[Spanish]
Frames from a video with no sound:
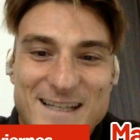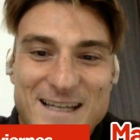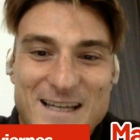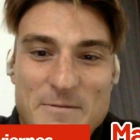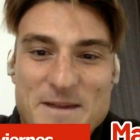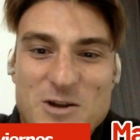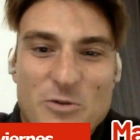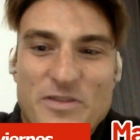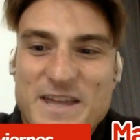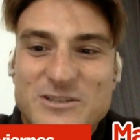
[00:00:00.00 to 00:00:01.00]
eh, había
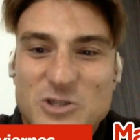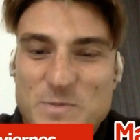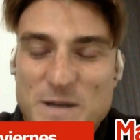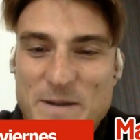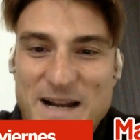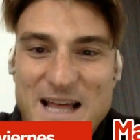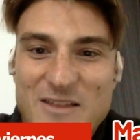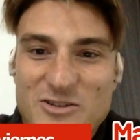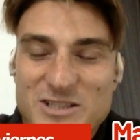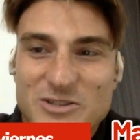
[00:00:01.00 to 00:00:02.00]
conciertos
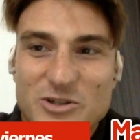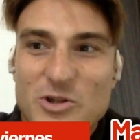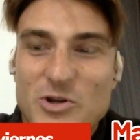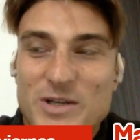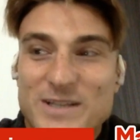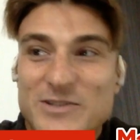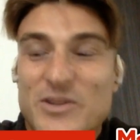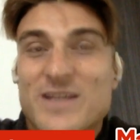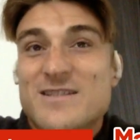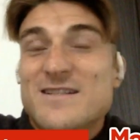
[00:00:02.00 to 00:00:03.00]
preparados y todo,
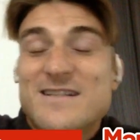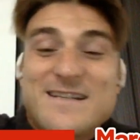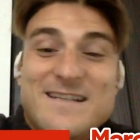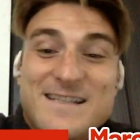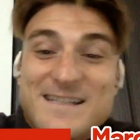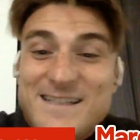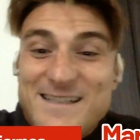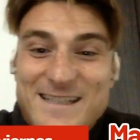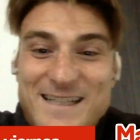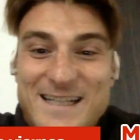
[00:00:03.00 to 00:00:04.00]
entonces,
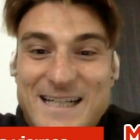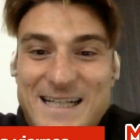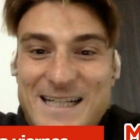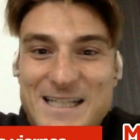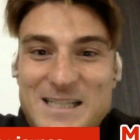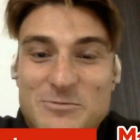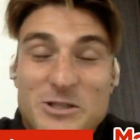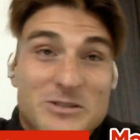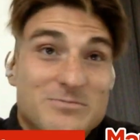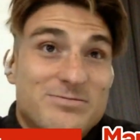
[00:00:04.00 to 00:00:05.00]
eh,
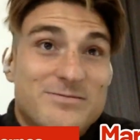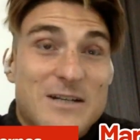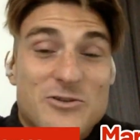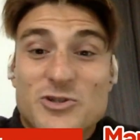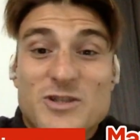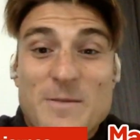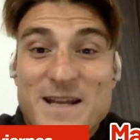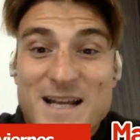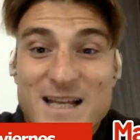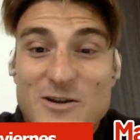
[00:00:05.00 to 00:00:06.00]
bueno, a nosotros
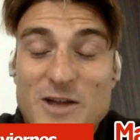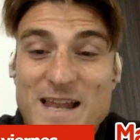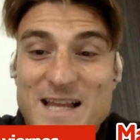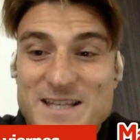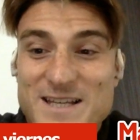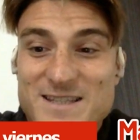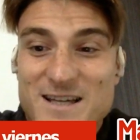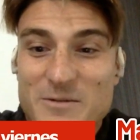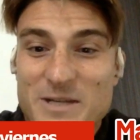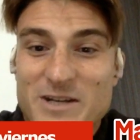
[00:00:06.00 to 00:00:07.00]
también a la hora de la
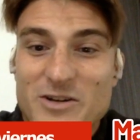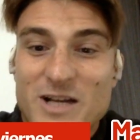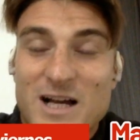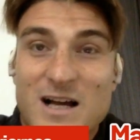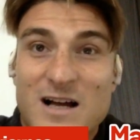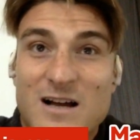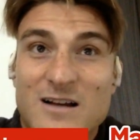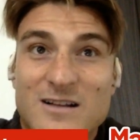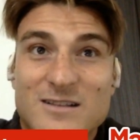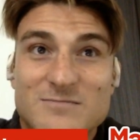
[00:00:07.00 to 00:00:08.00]
siesta vinieron, a,
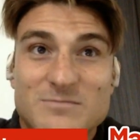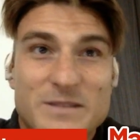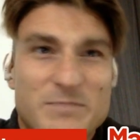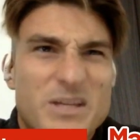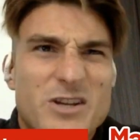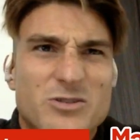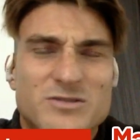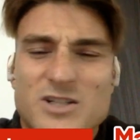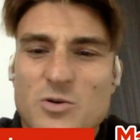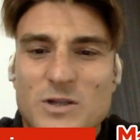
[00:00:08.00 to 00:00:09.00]

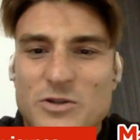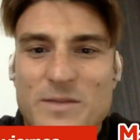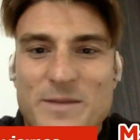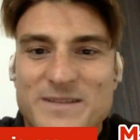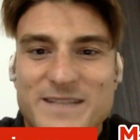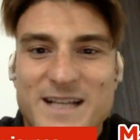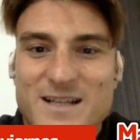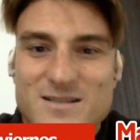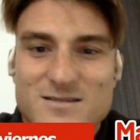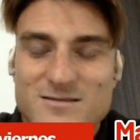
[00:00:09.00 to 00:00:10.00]
vinieron tres o cuatro
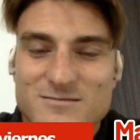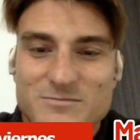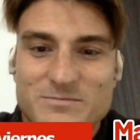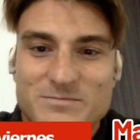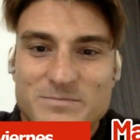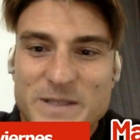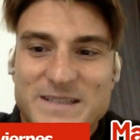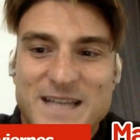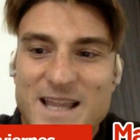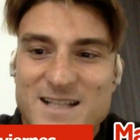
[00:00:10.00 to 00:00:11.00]
cementeras mm,
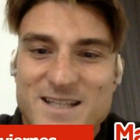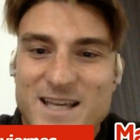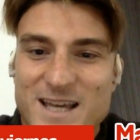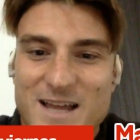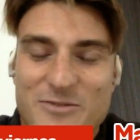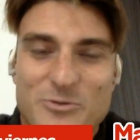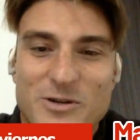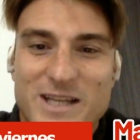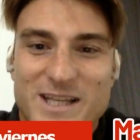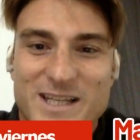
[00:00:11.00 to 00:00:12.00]
pintadas de
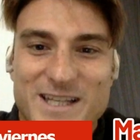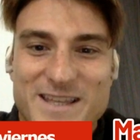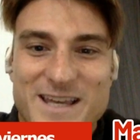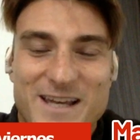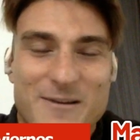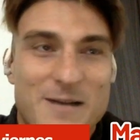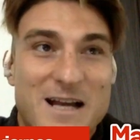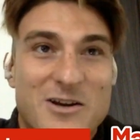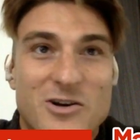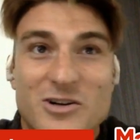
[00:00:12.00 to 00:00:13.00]
azul y, de
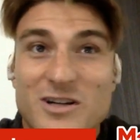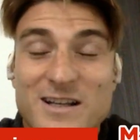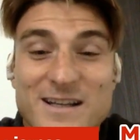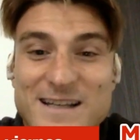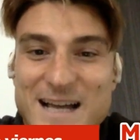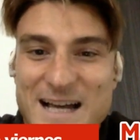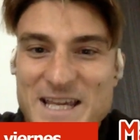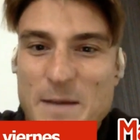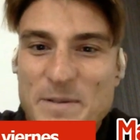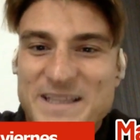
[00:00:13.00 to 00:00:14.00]
blanco
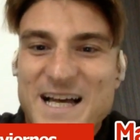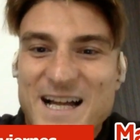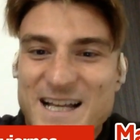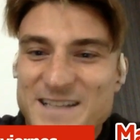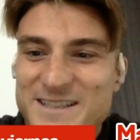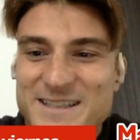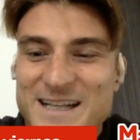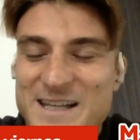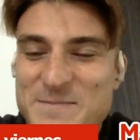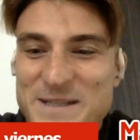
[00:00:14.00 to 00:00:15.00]
ahí a pitar, a
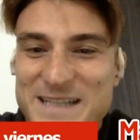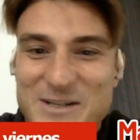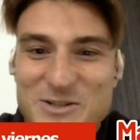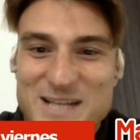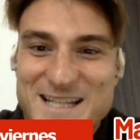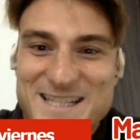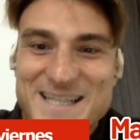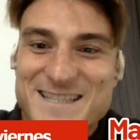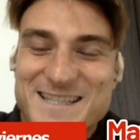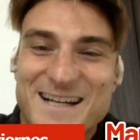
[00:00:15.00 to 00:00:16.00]
intentar despertarnos de la
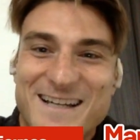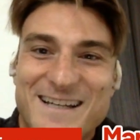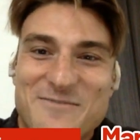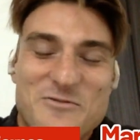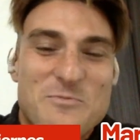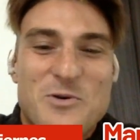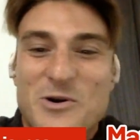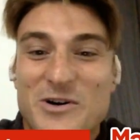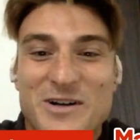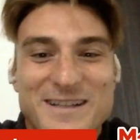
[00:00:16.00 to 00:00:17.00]
siesta, eh, fue un
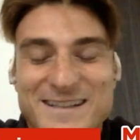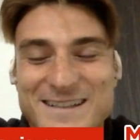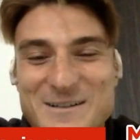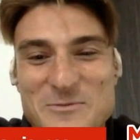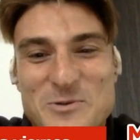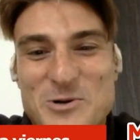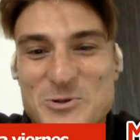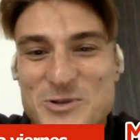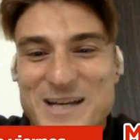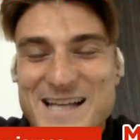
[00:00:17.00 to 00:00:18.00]
poco un
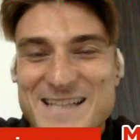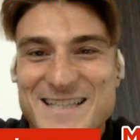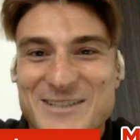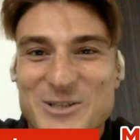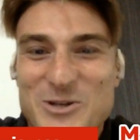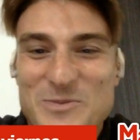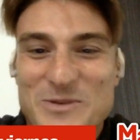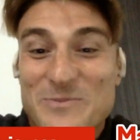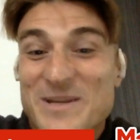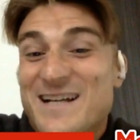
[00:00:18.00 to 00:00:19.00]
poco surrealista todo,
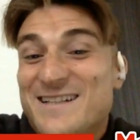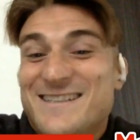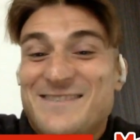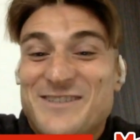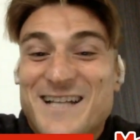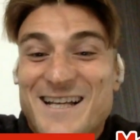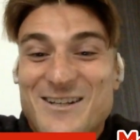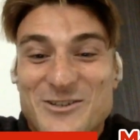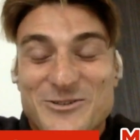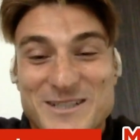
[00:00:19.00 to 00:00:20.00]
pero mira, al final
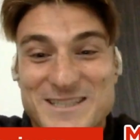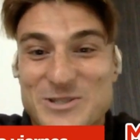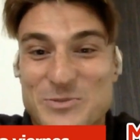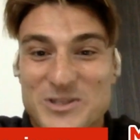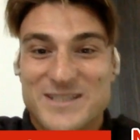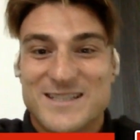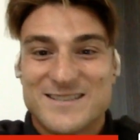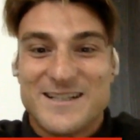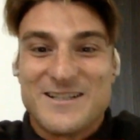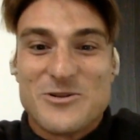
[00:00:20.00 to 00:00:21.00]
lo que tú has dicho, pues
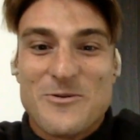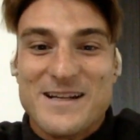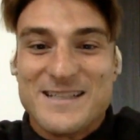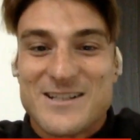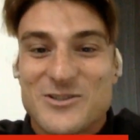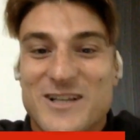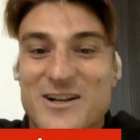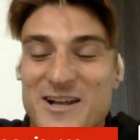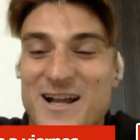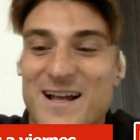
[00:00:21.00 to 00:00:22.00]
Asterix y Obelix
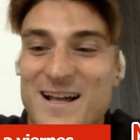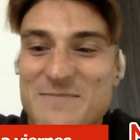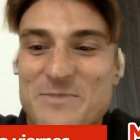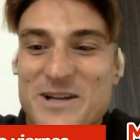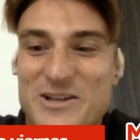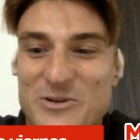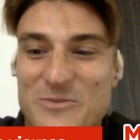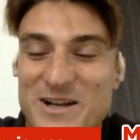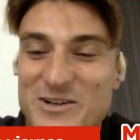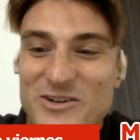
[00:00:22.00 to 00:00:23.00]
derrotaron al Imperio
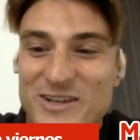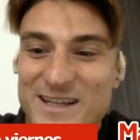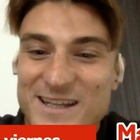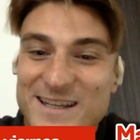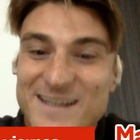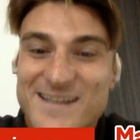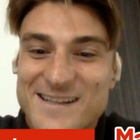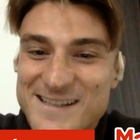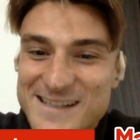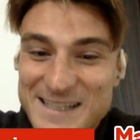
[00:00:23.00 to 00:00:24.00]
Romano
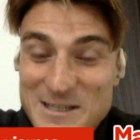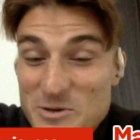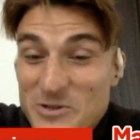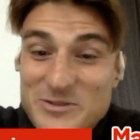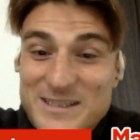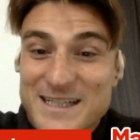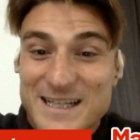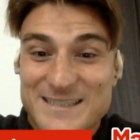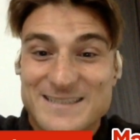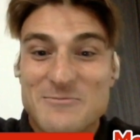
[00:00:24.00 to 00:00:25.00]
y, bueno, y aquí